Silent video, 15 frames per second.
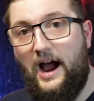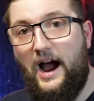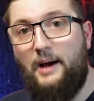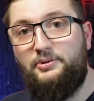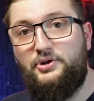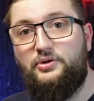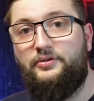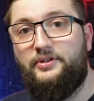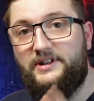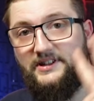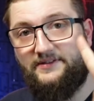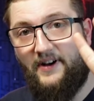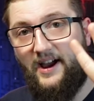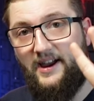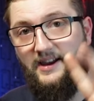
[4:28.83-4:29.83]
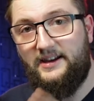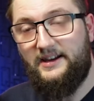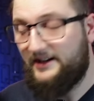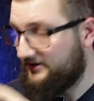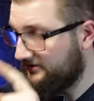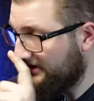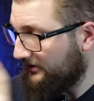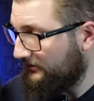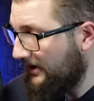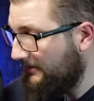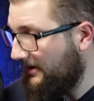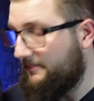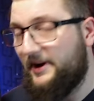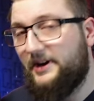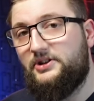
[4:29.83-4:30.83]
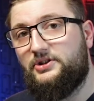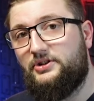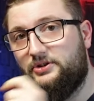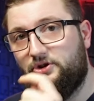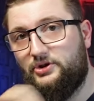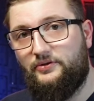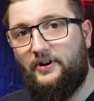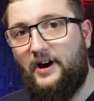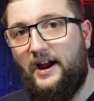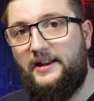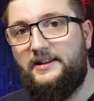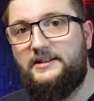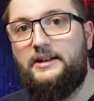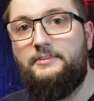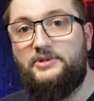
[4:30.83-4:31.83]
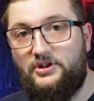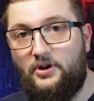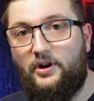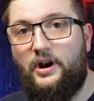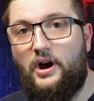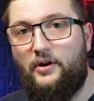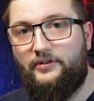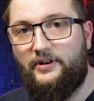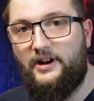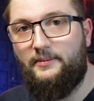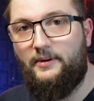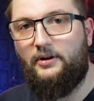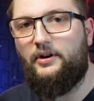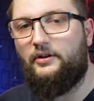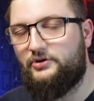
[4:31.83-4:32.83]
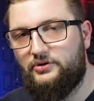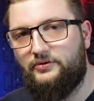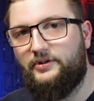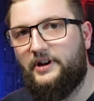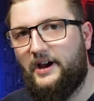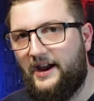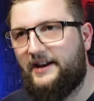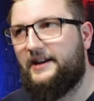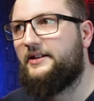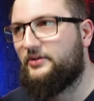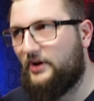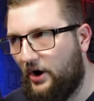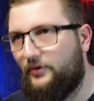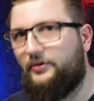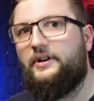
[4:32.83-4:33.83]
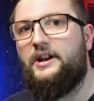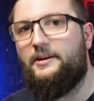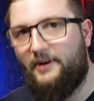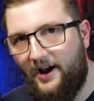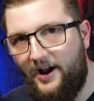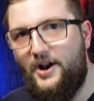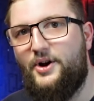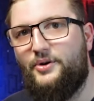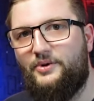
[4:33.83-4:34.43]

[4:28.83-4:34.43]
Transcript: Ab Stufe 2 kriegst du den Rubber Patch, Stufe 1 gibt es noch einen Aufkleber und auf Stufe 3 kriegst du Aufkleber,